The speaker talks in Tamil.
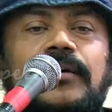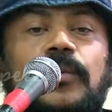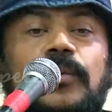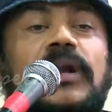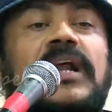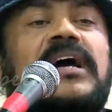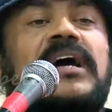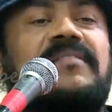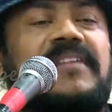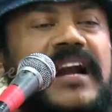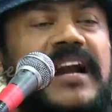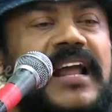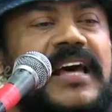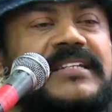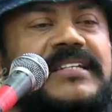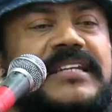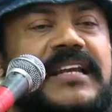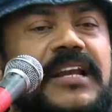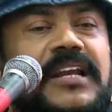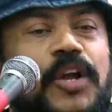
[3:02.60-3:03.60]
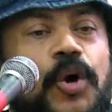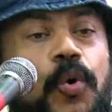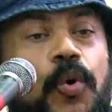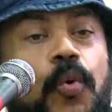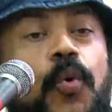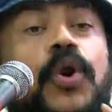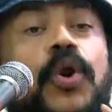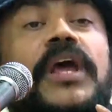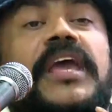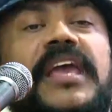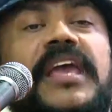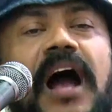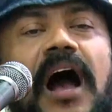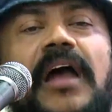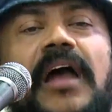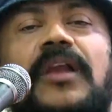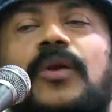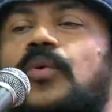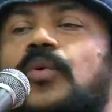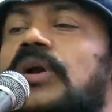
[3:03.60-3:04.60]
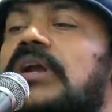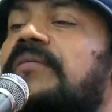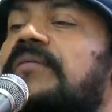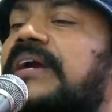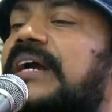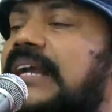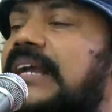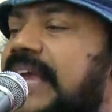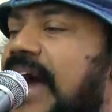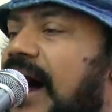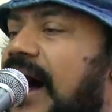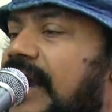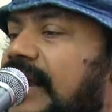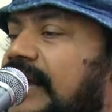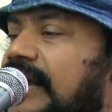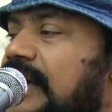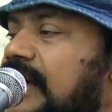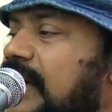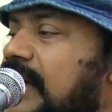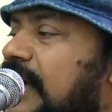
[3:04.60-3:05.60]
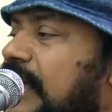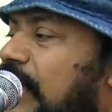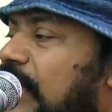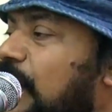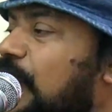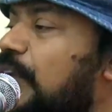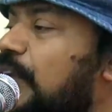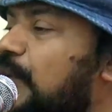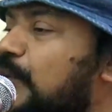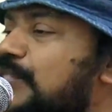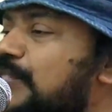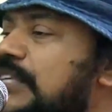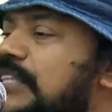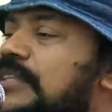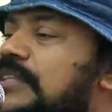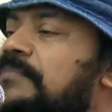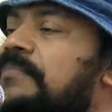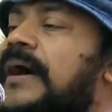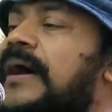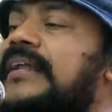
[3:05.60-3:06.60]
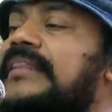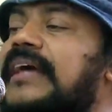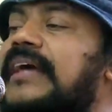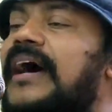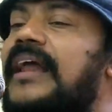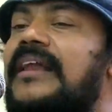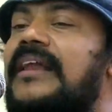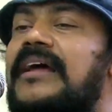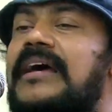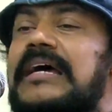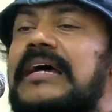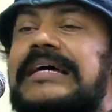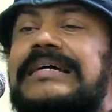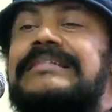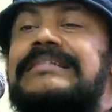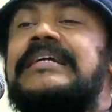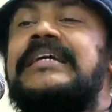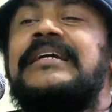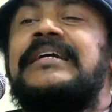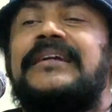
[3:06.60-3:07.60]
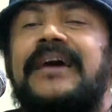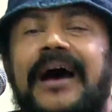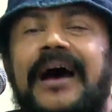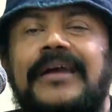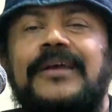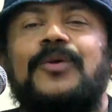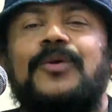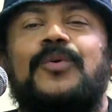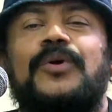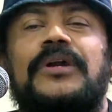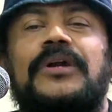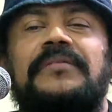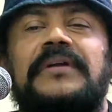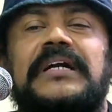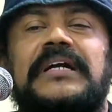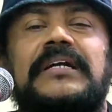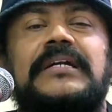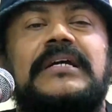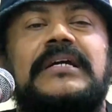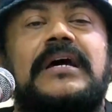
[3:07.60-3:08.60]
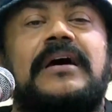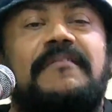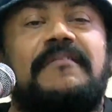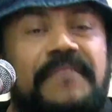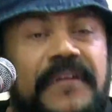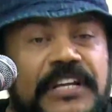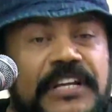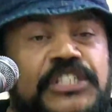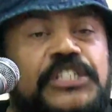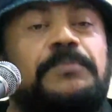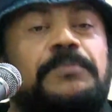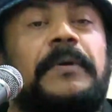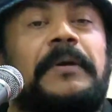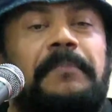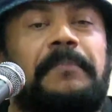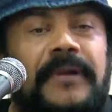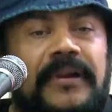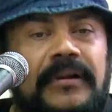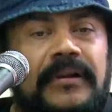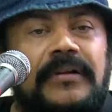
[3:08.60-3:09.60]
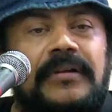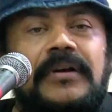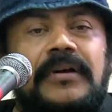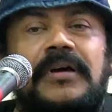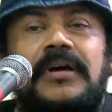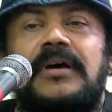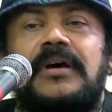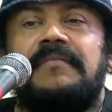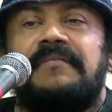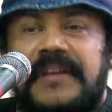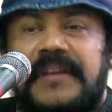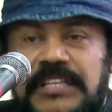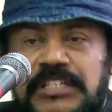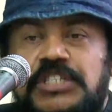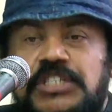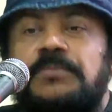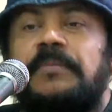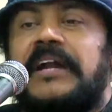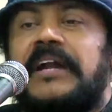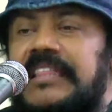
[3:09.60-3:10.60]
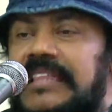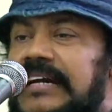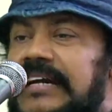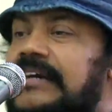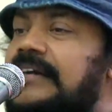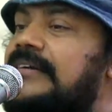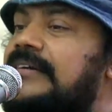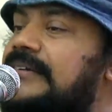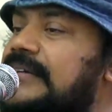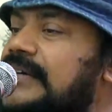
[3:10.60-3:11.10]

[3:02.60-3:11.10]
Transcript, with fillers: உலக வரலாற்றில் குறுகிய ஆயுள் கொண்டவர்கள் யார் என்று யோசித்து பார்த்தால் நீண்ட ஆயுள் கொண்டவர்கள் பிரெஞ்சு பீப்புள் பிரெஞ்சு மனிதர்கள்